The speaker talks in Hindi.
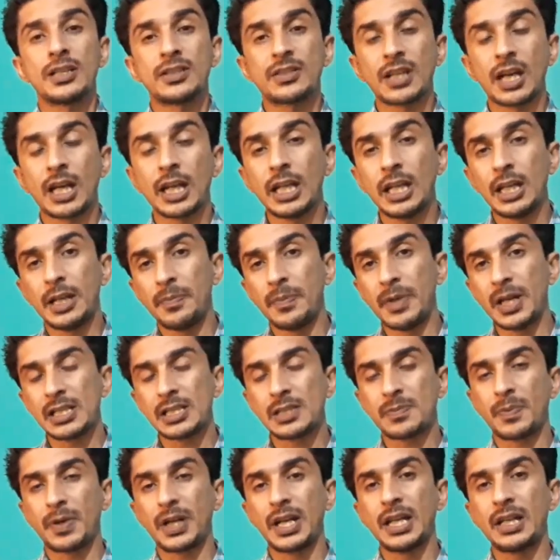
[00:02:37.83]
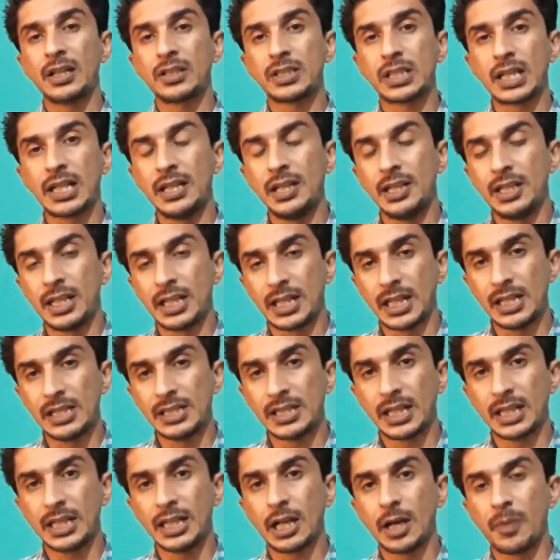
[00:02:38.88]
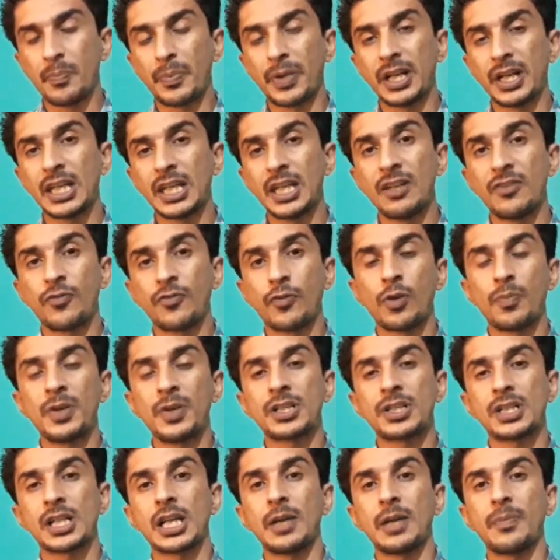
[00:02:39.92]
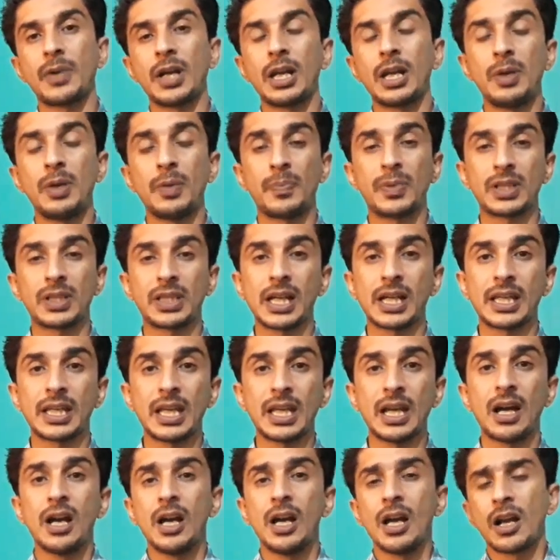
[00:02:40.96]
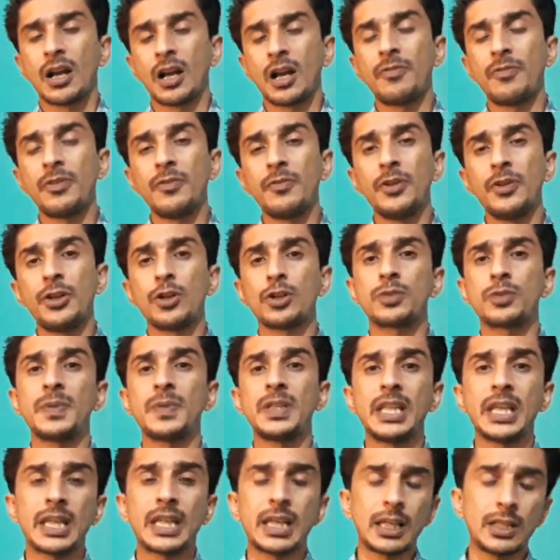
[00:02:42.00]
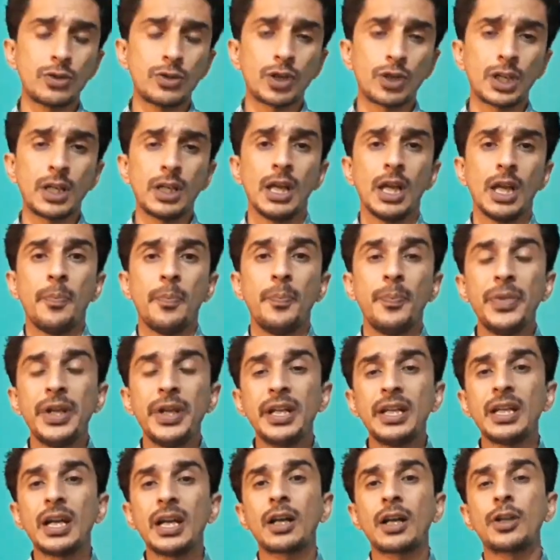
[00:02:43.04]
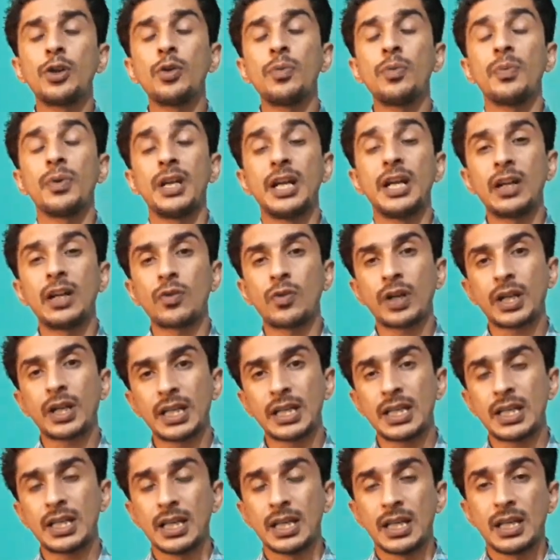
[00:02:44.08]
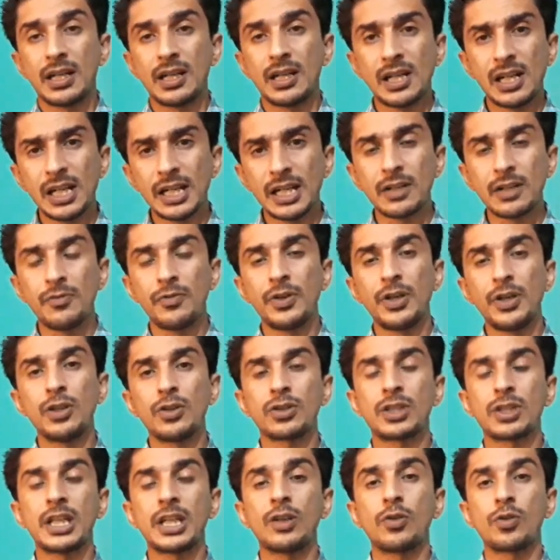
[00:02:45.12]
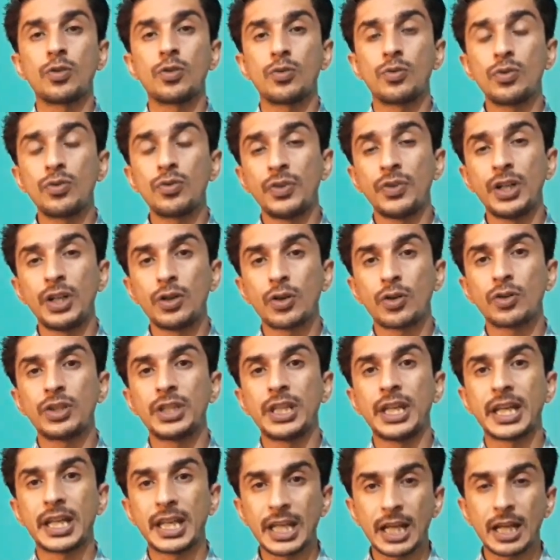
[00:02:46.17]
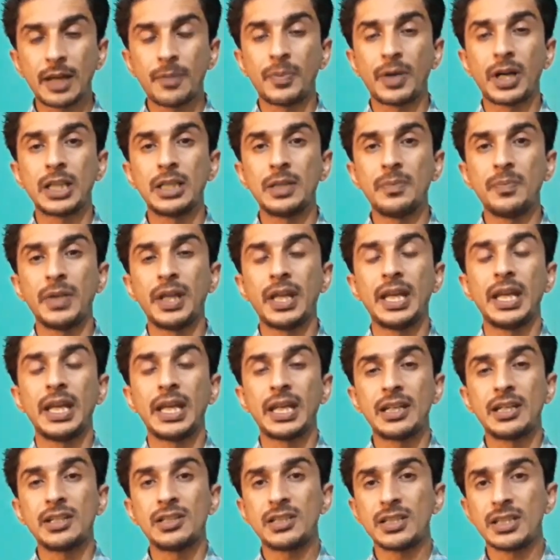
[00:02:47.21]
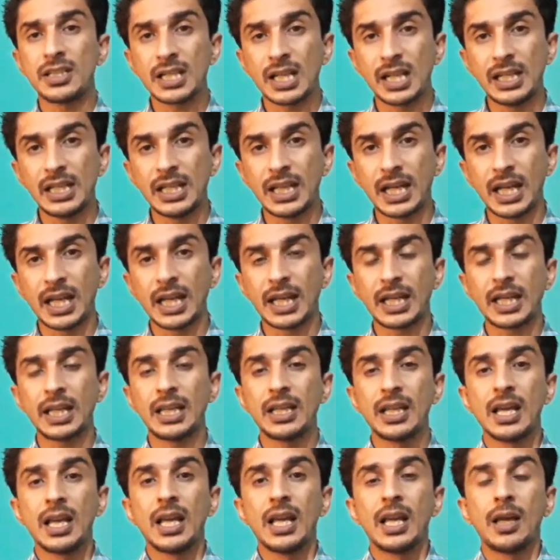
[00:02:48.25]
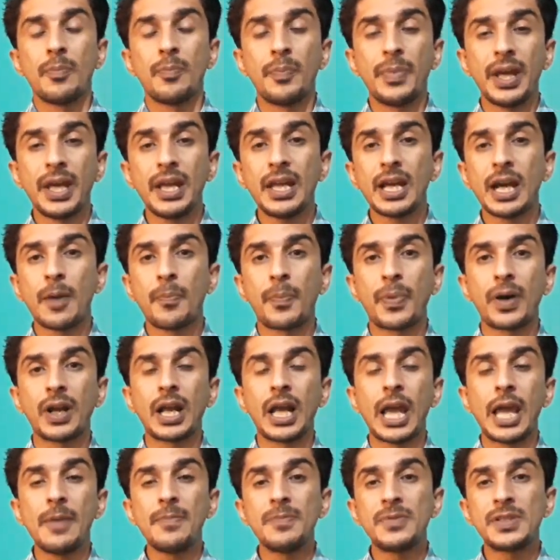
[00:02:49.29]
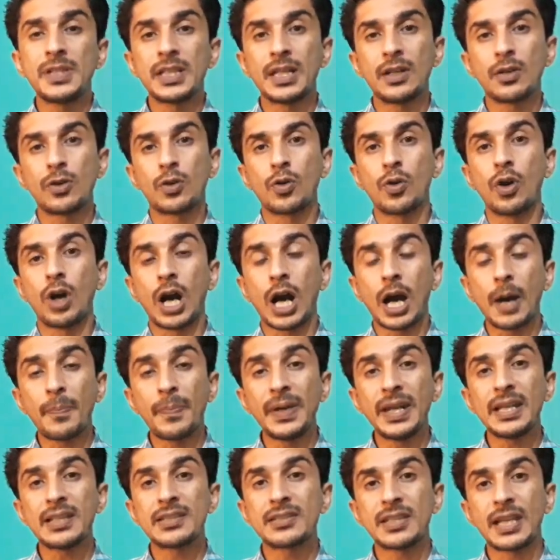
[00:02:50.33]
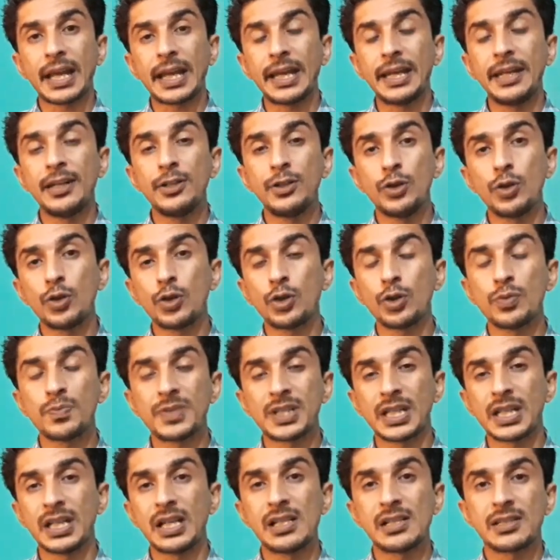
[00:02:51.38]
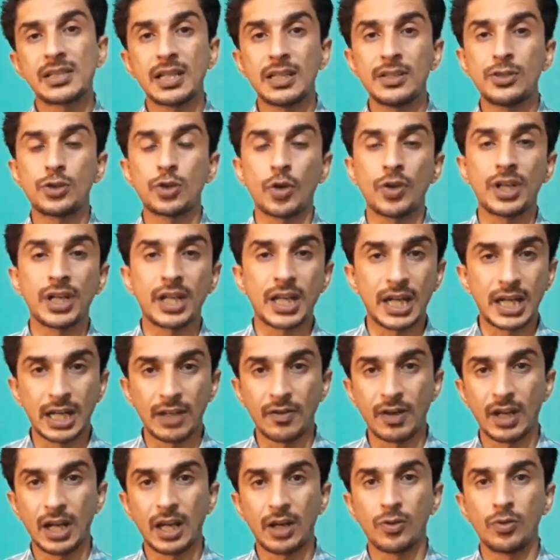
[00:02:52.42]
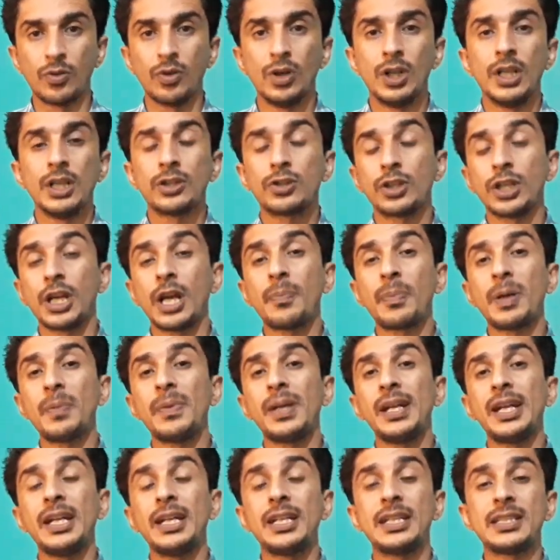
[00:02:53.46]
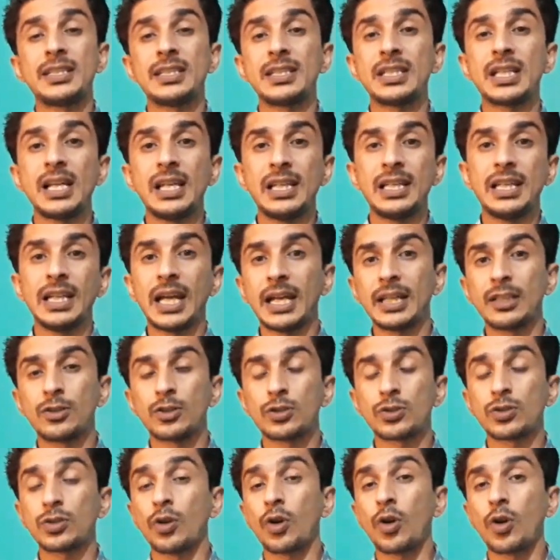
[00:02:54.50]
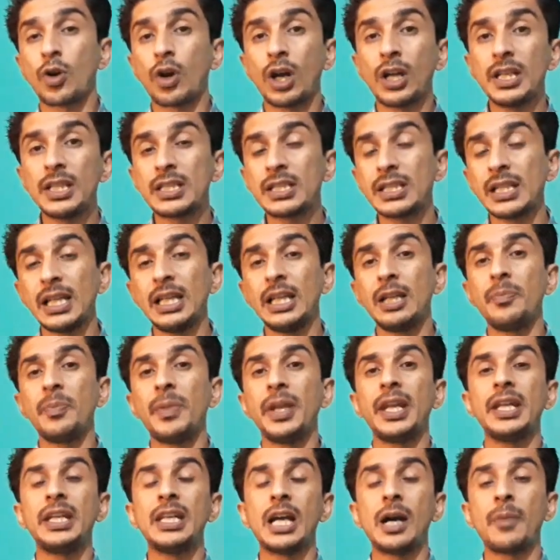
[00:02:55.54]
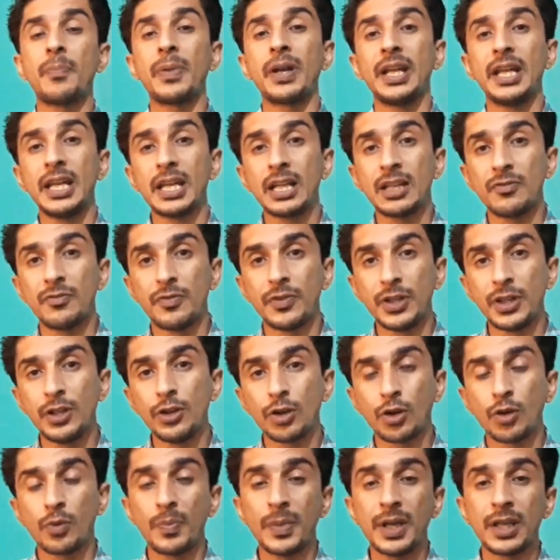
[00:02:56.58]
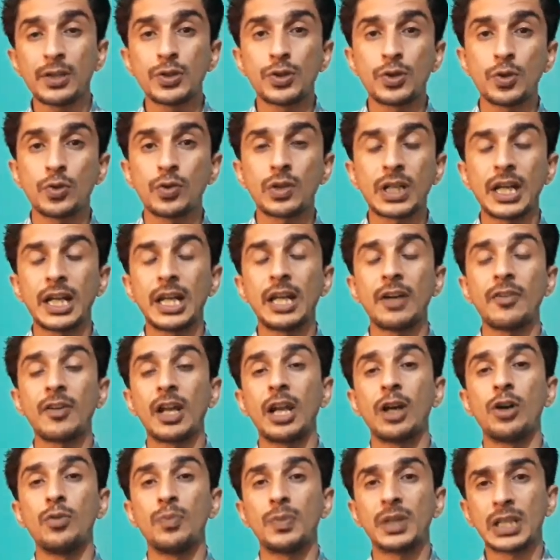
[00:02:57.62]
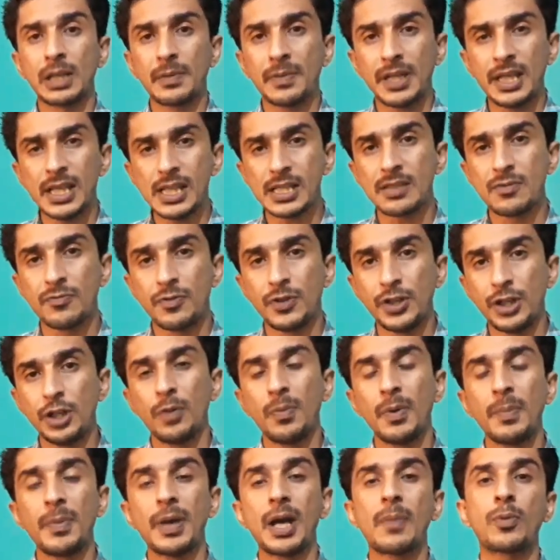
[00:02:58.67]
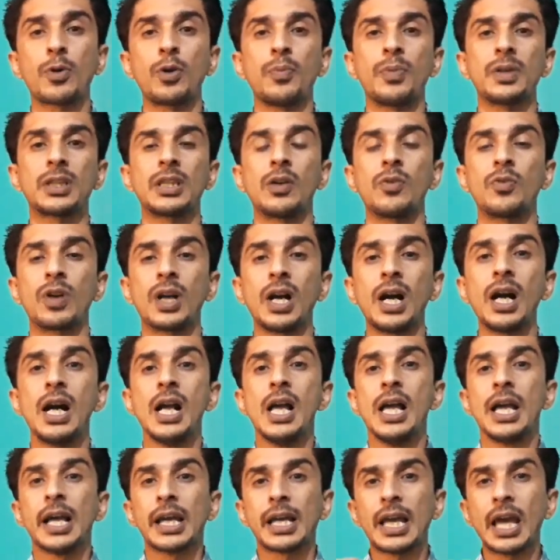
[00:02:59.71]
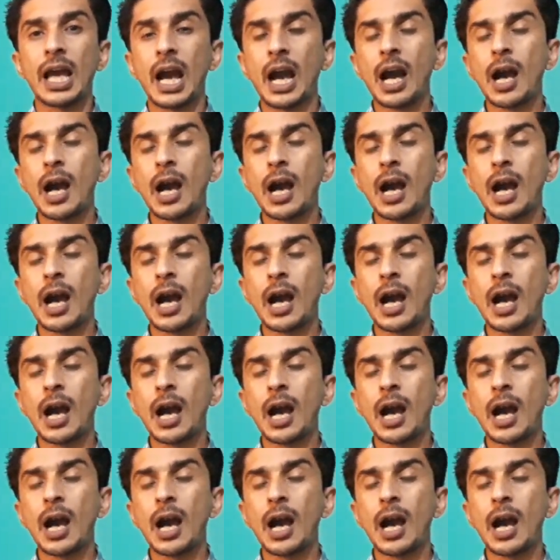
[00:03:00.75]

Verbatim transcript: सारे ईमेल्स पढ़े सारी डिटेल जानी कंपनी की इन्फॉर्मेशन के बारे में पता किया काफ़ी वीडियोज़ भी देखे जो कि मीडिया क्यूब नेटवर्क के रिलेटेड वीडियो थे और उन वीडियो को देखने के बाद ही मैंने एक डिसीजन लिया है कि मैं यहाँ पर एम को अपने सेकंड यूट्यूब चैनल से ज्वाइन करने वाला हूँ तो यहाँ पर मैंने डिसीजन लिया है दोस्तों और इसके लिए मैंने यहाँ पर एक वीडियो को मैं शूट करने वाला हूँ मतलब इस वीडियो में मैं आपको बताऊँगा कि